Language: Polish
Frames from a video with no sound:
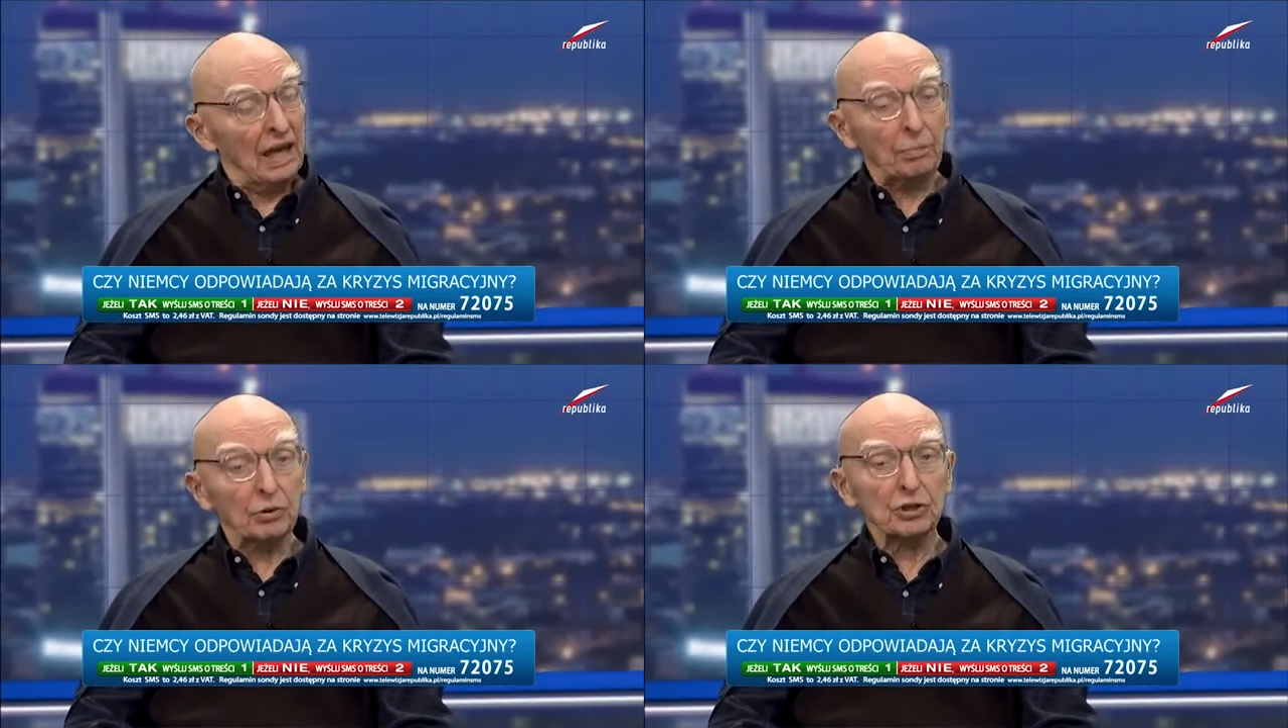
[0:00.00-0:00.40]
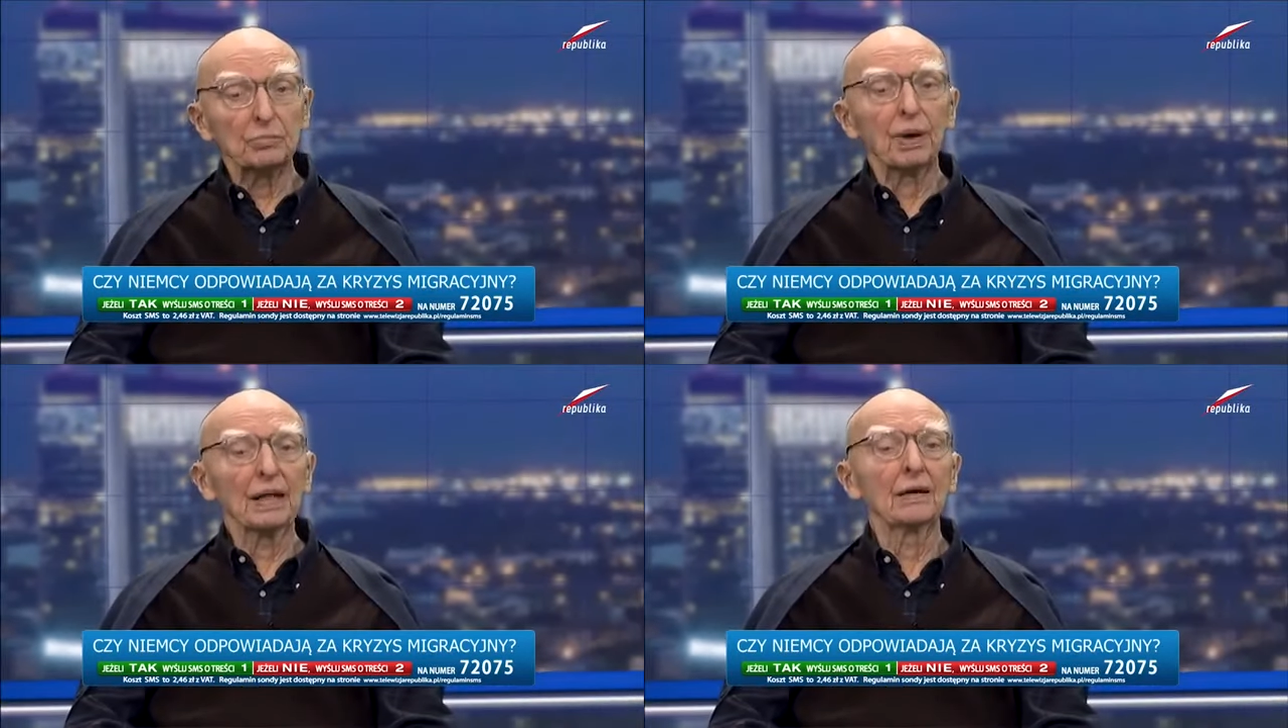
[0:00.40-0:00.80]
Nie,
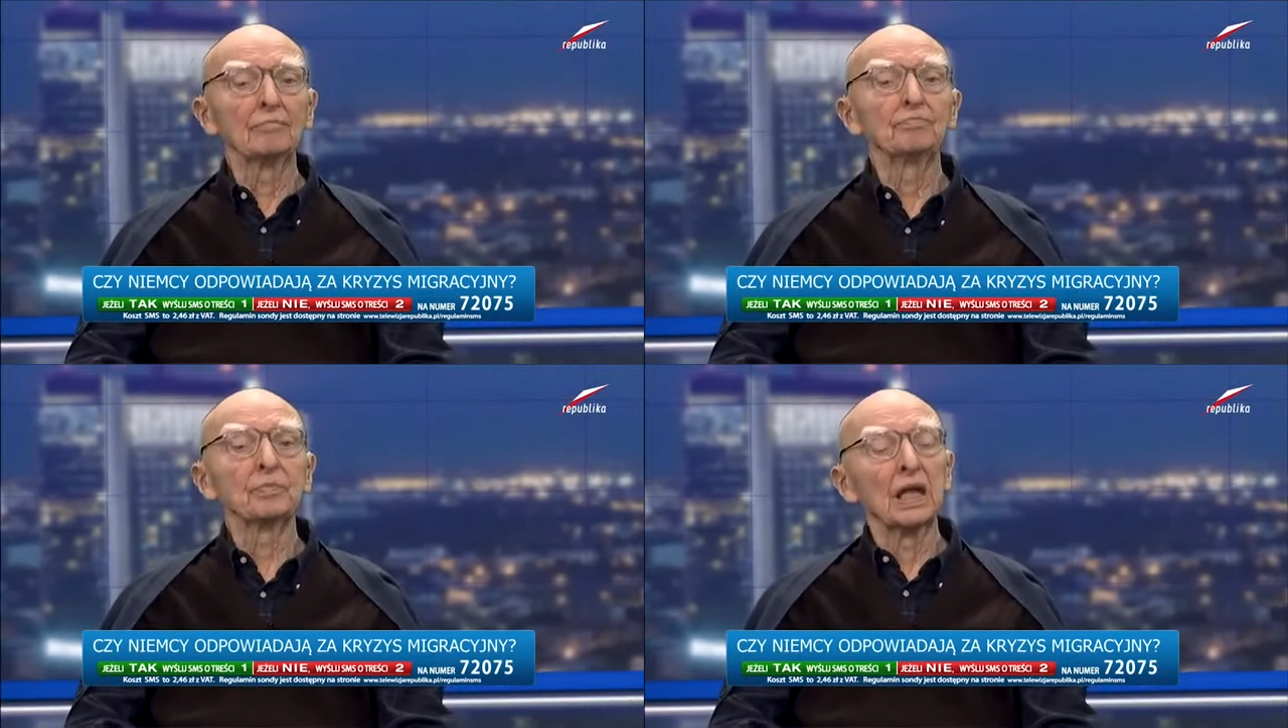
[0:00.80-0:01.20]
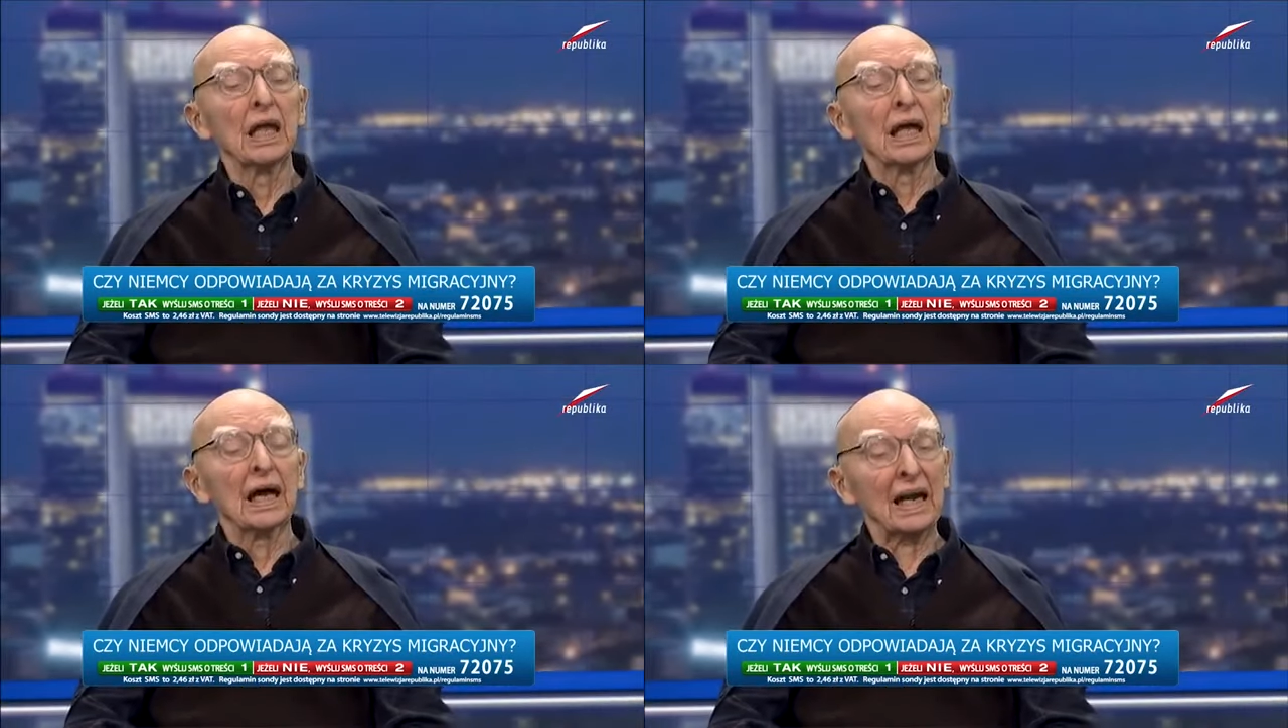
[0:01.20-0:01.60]
proszę pana.
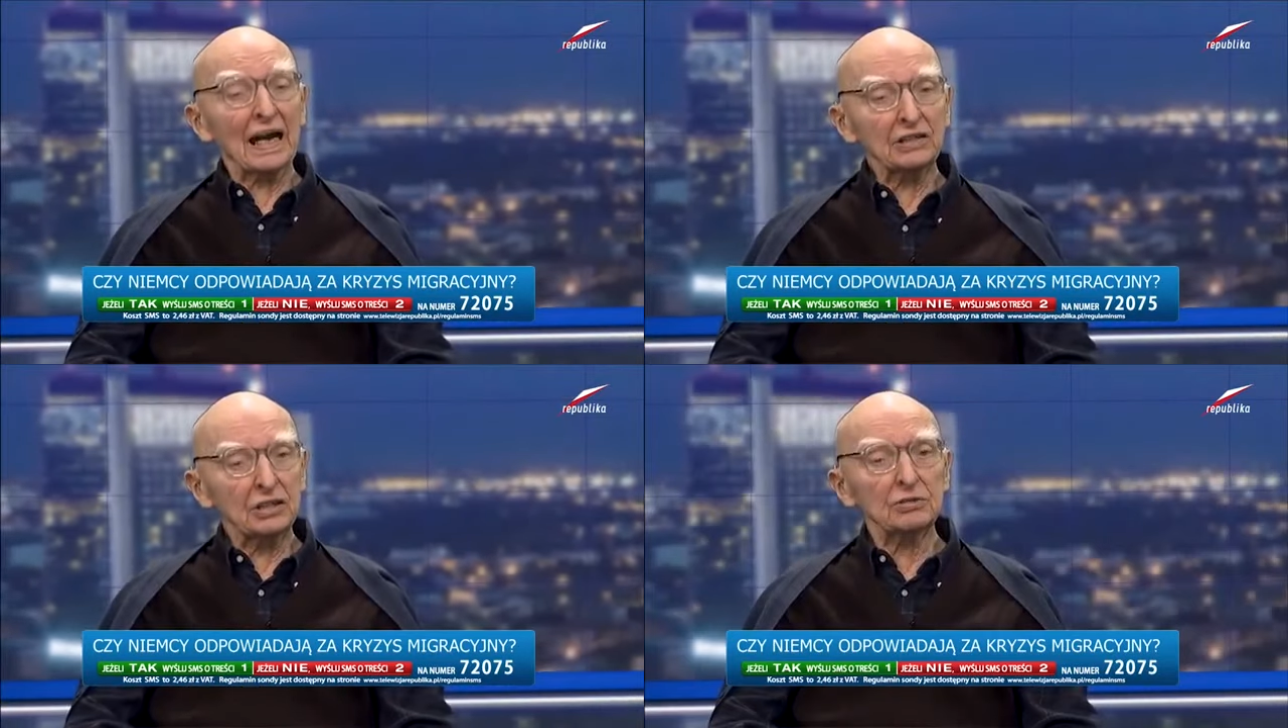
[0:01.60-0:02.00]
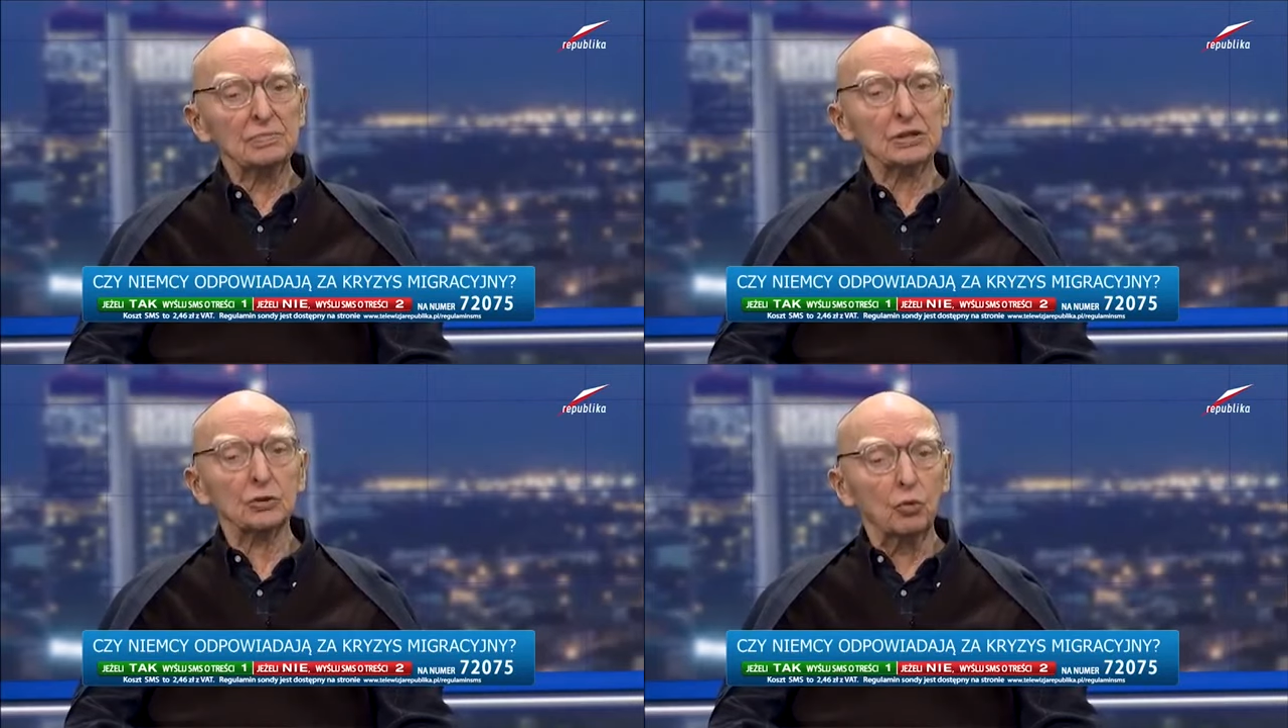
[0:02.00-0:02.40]

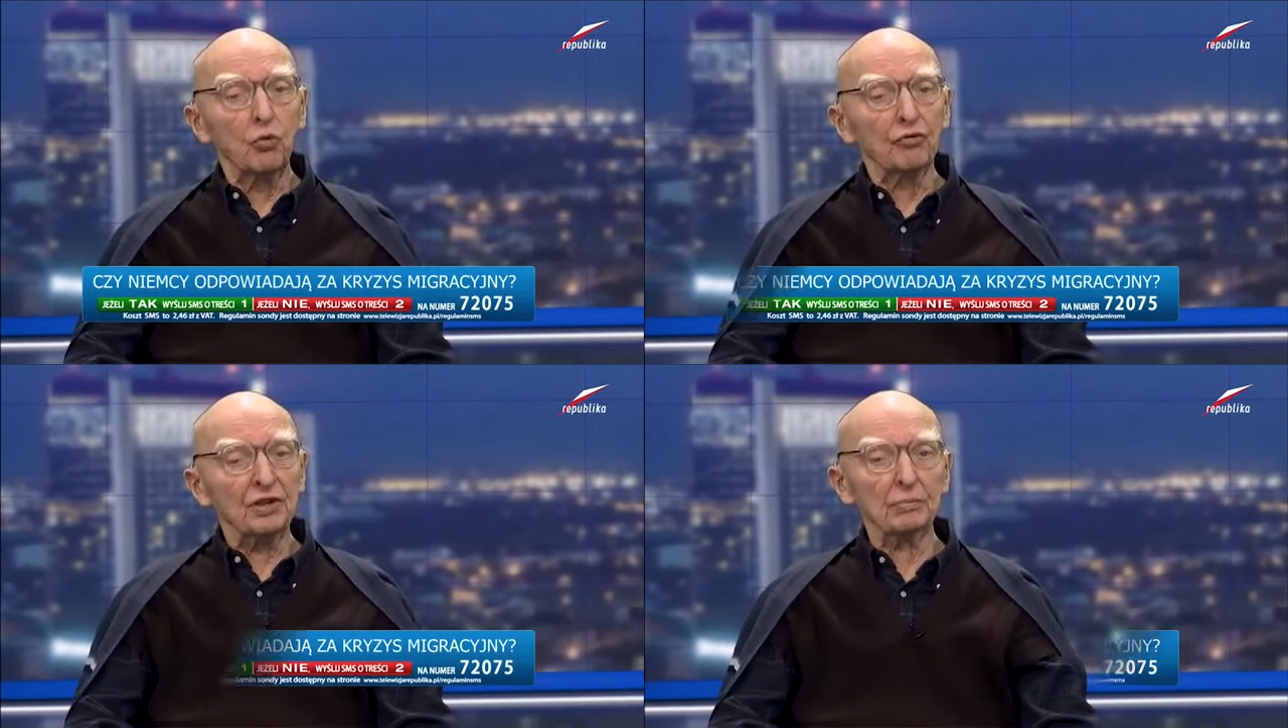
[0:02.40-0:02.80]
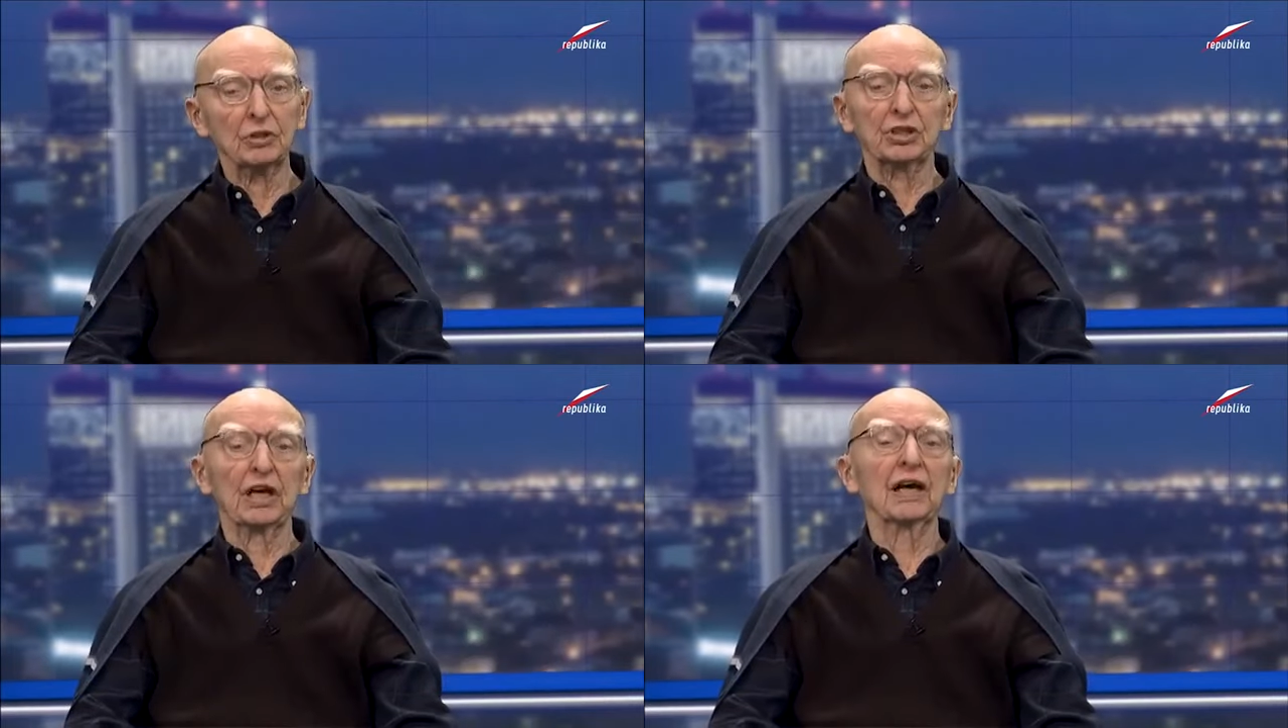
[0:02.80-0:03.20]
Rasizm jest
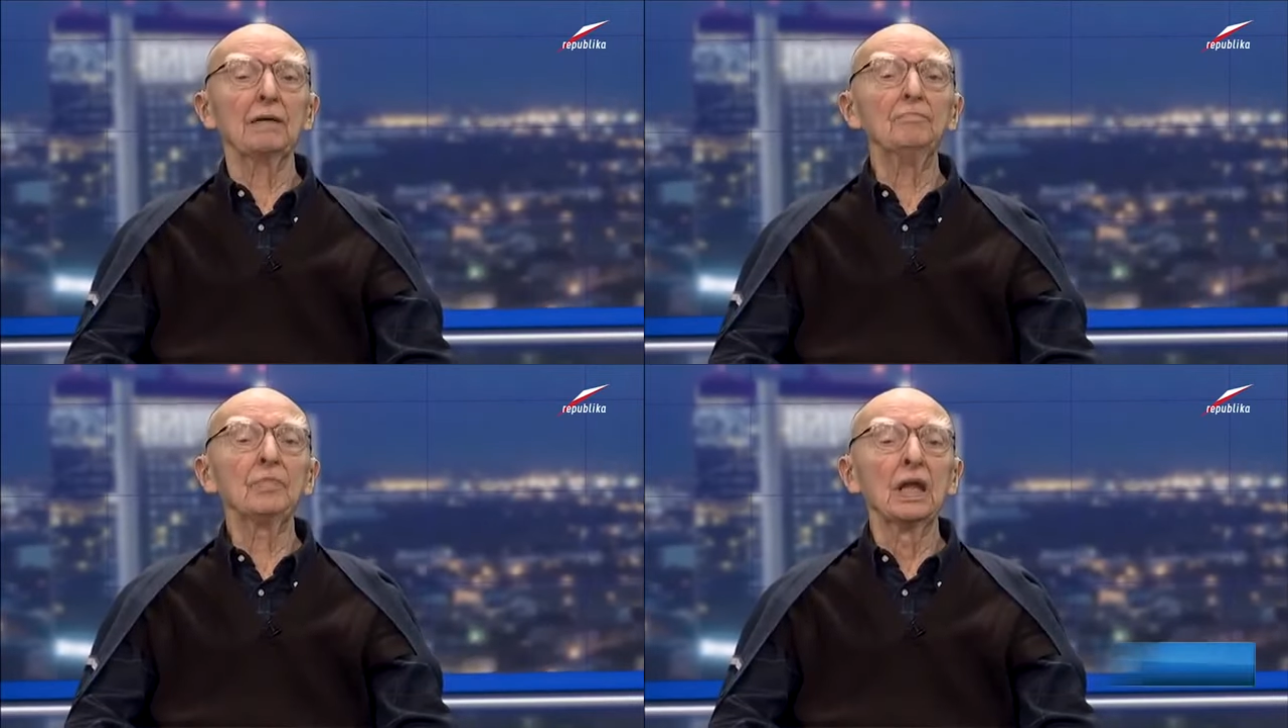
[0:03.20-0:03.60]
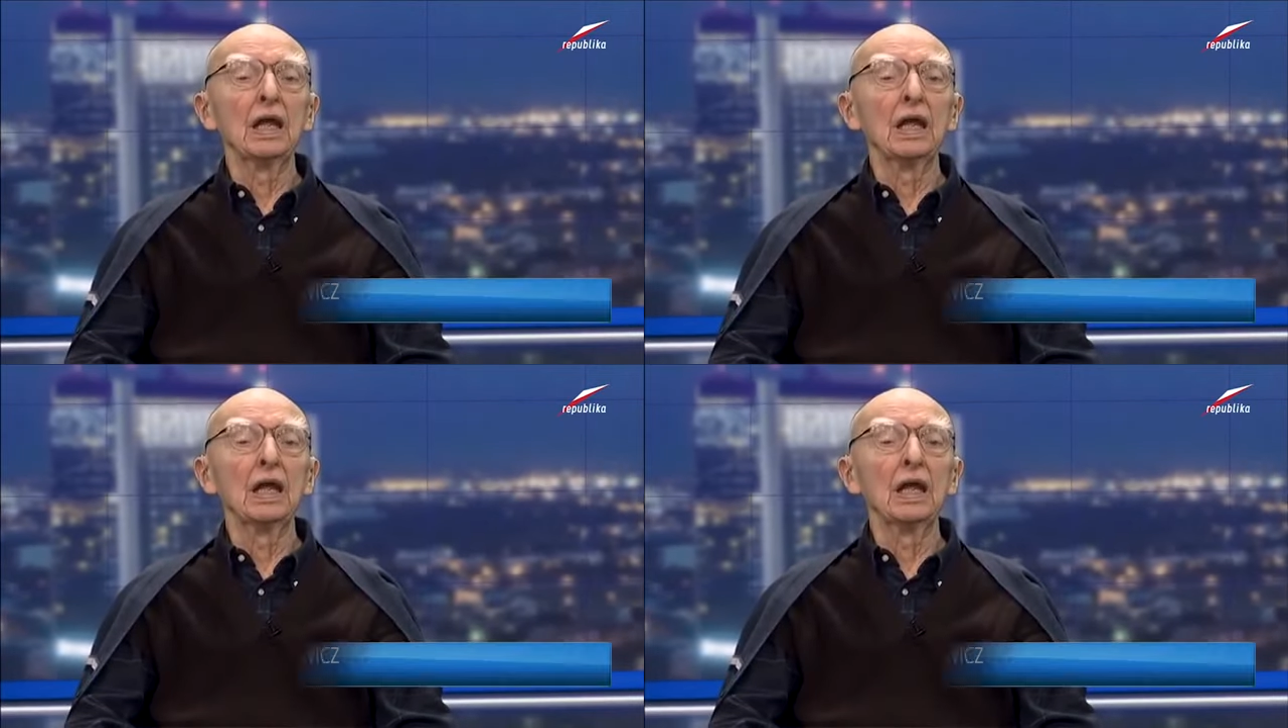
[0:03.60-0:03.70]
głównym grzechem